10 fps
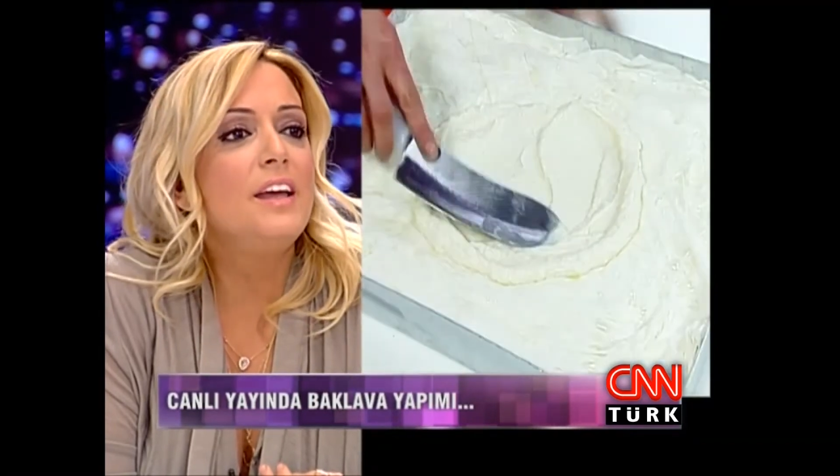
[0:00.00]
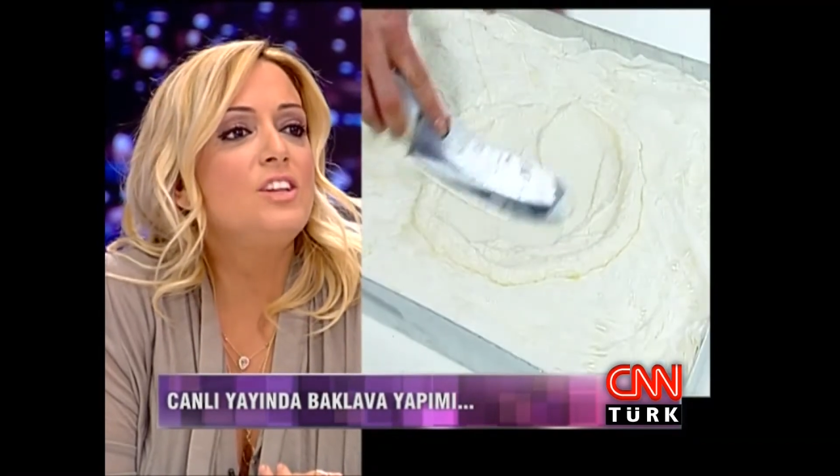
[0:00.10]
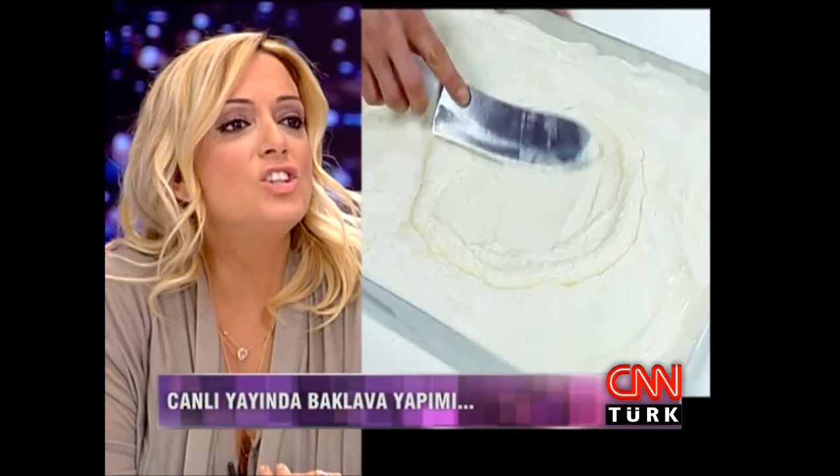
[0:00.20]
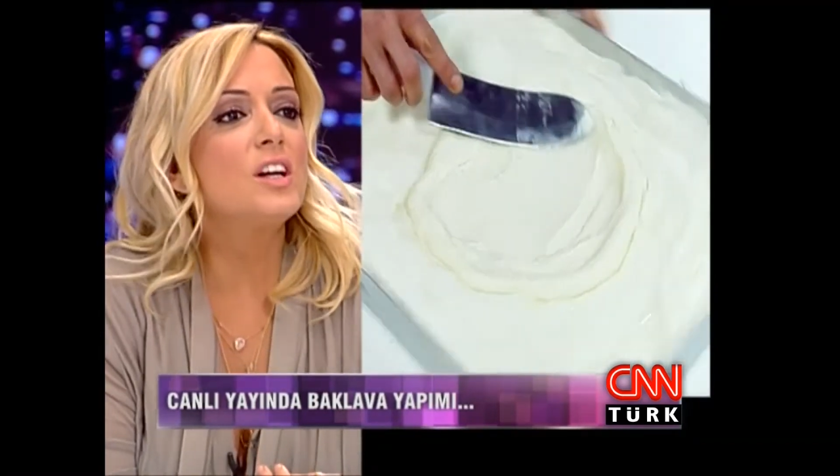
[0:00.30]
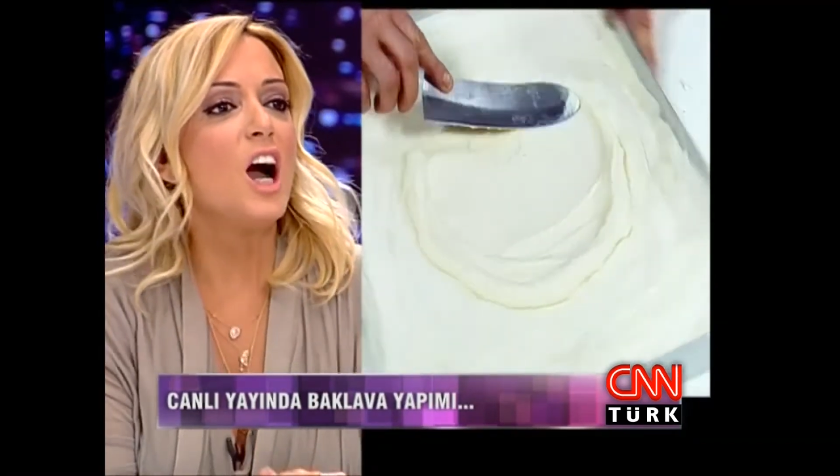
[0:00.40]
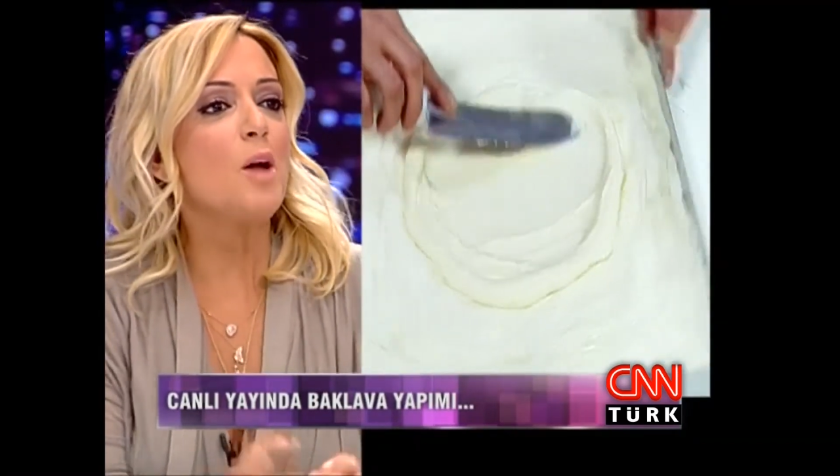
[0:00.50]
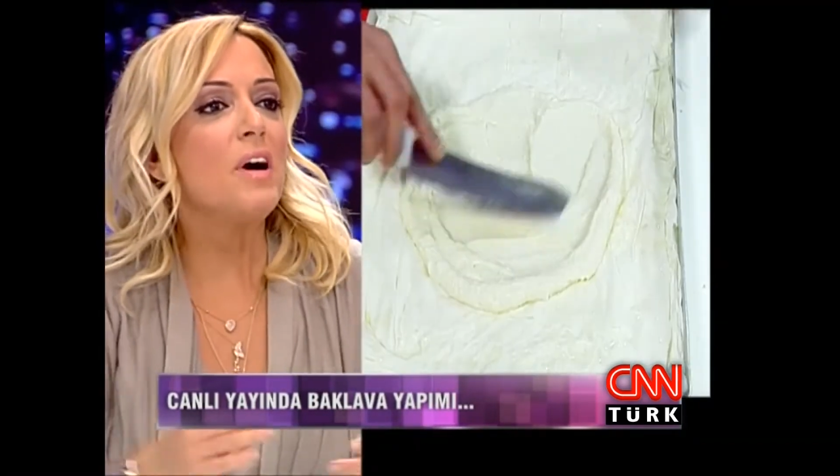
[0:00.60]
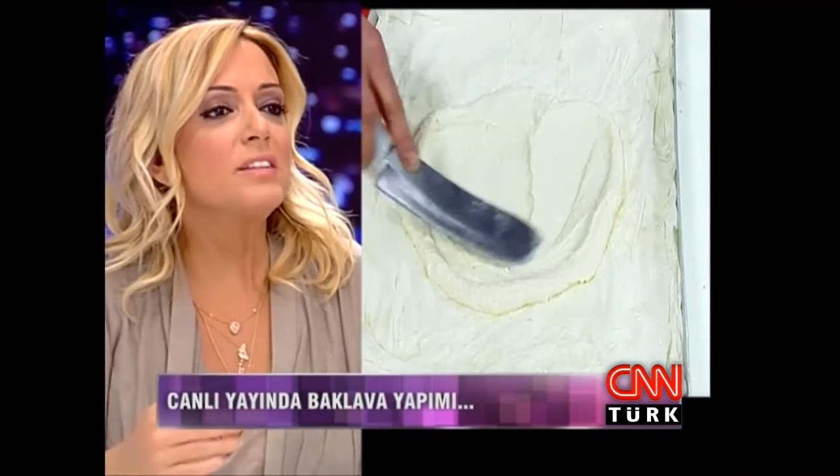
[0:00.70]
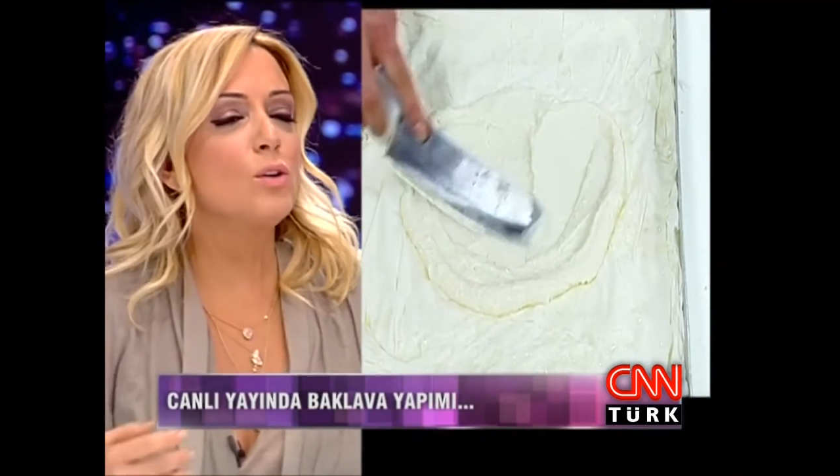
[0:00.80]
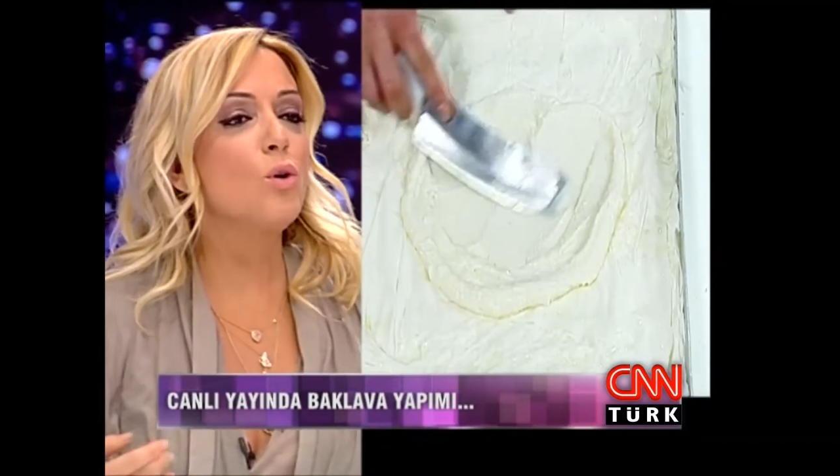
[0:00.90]
içine
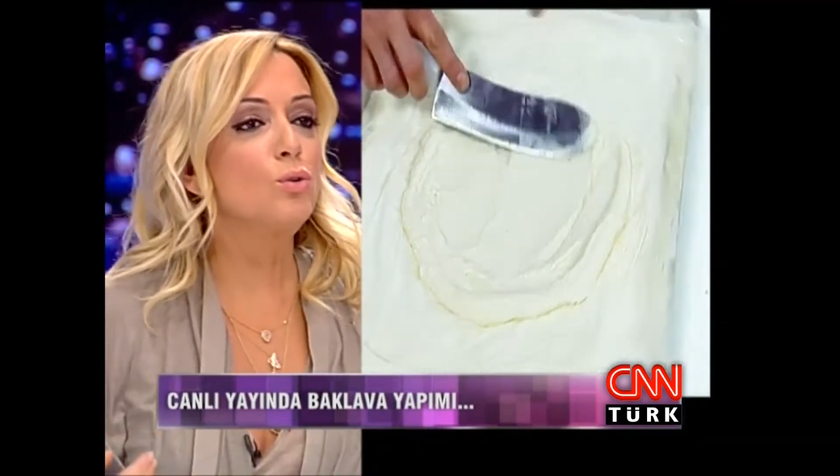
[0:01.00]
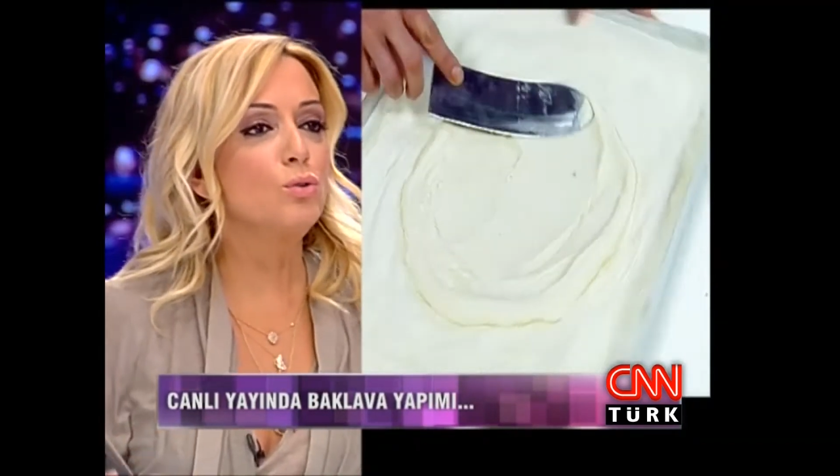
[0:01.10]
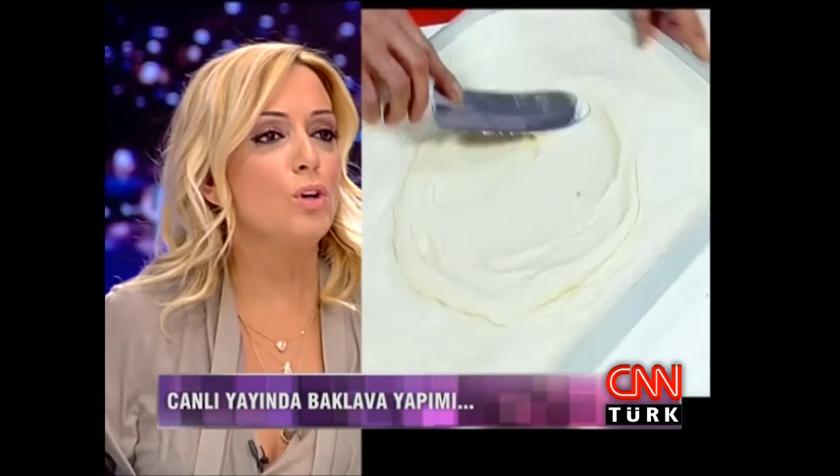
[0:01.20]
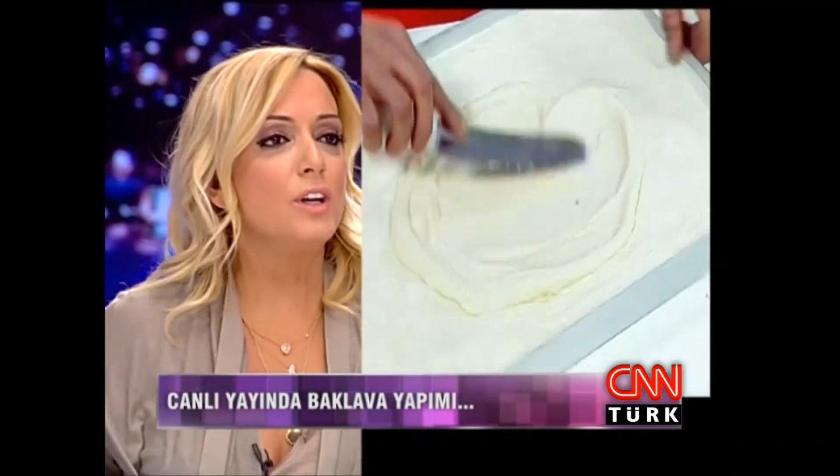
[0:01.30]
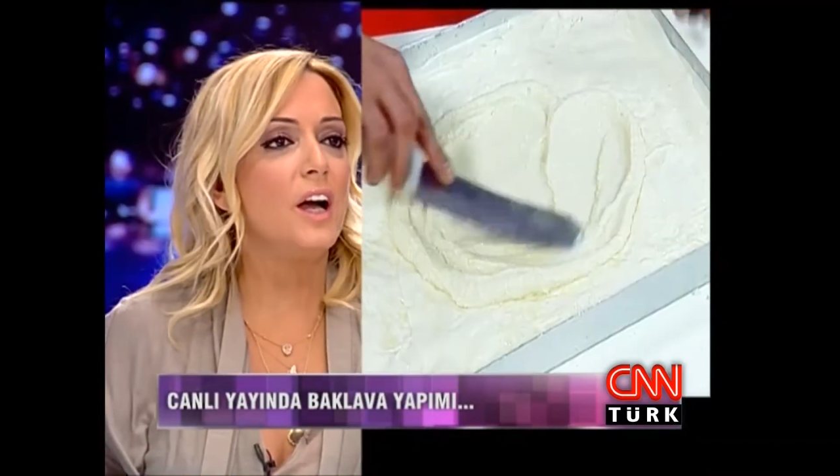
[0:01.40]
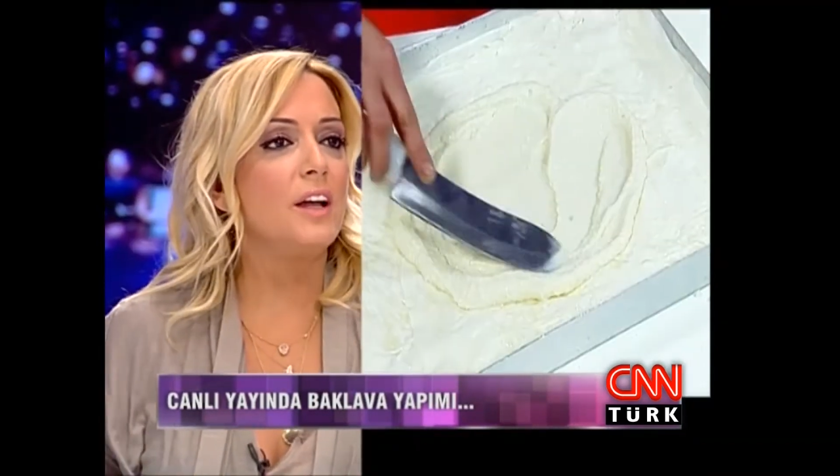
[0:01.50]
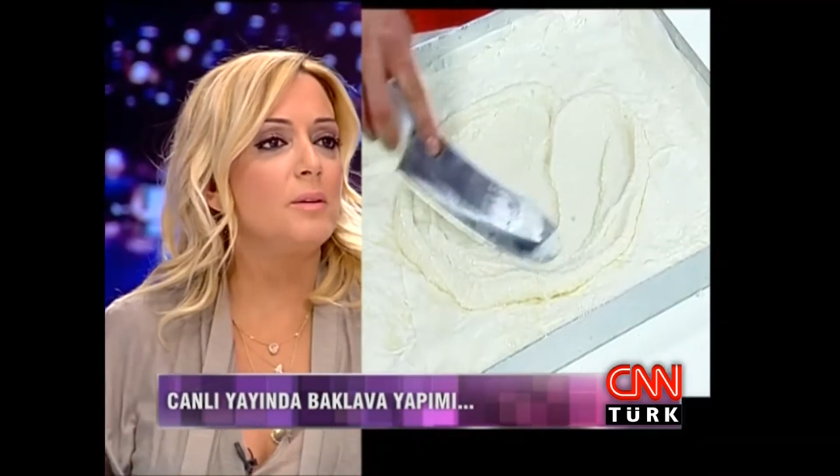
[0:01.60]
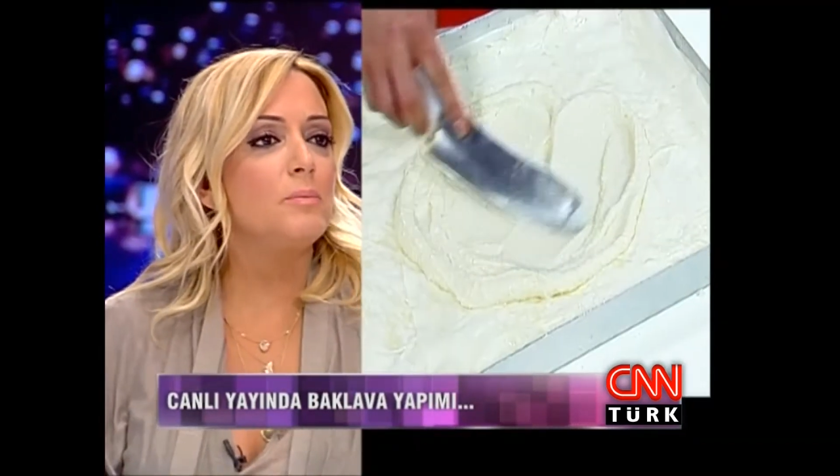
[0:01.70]
kaymak da konuluyor yani.